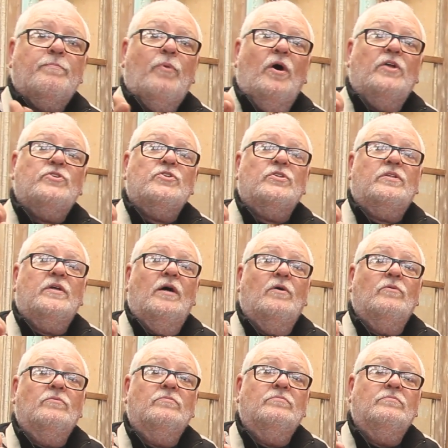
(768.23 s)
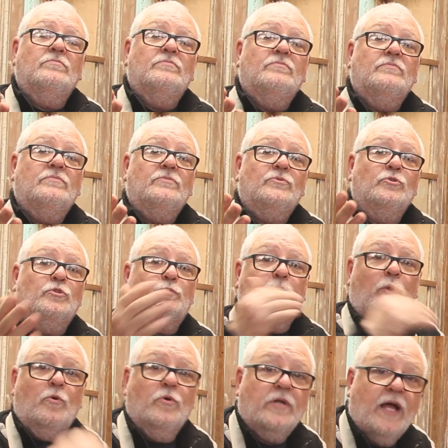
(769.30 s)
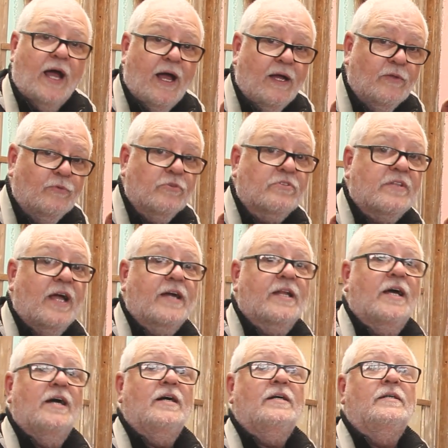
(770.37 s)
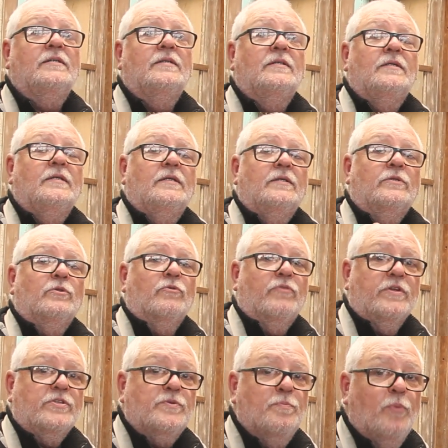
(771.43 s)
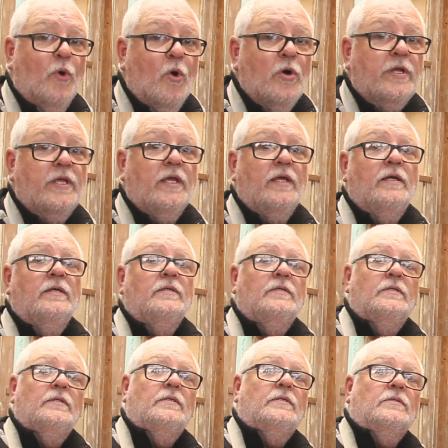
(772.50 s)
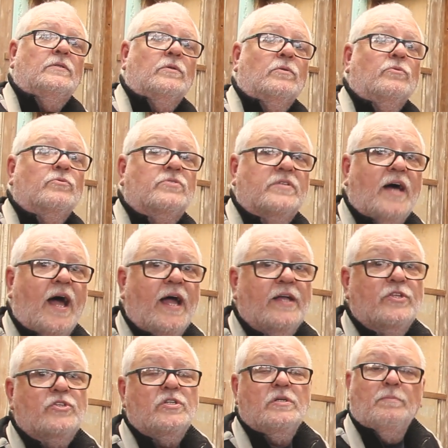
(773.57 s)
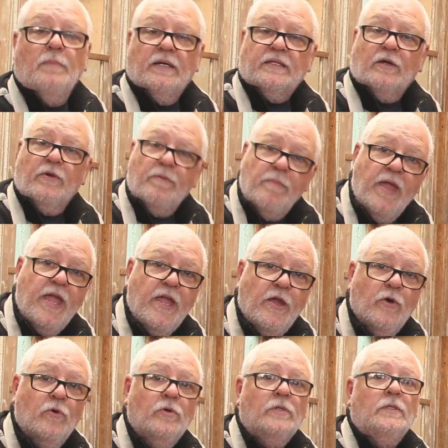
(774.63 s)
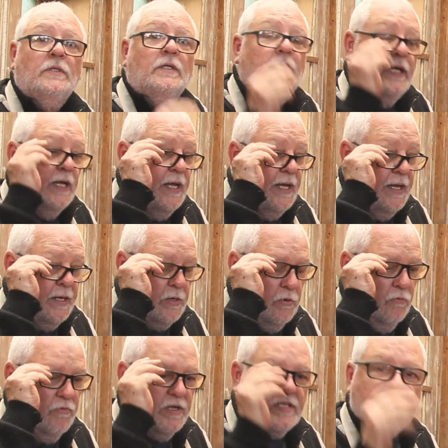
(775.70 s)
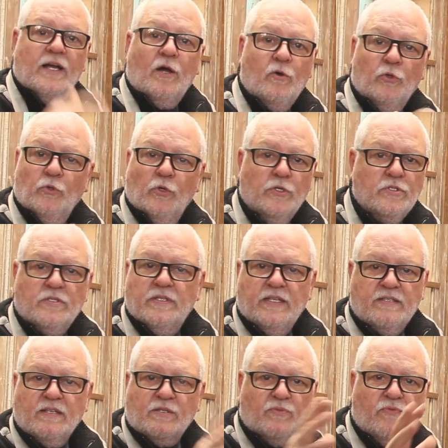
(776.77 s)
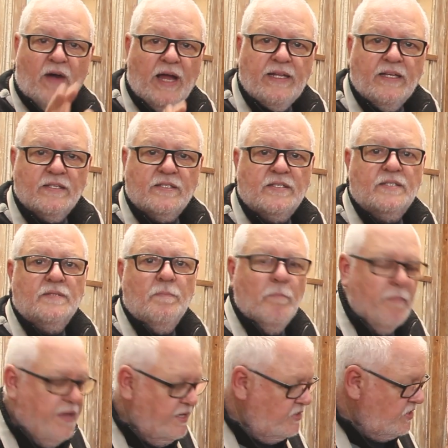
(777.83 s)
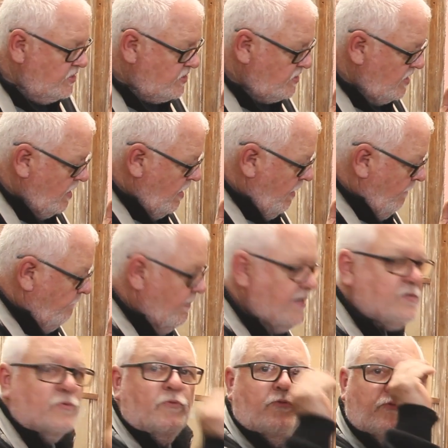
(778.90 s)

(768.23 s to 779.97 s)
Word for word: pode então nos procurar no Instagram, no Facebook, no site, mandar um e-mail, é, conversar conosco nessas várias mídias. Mas o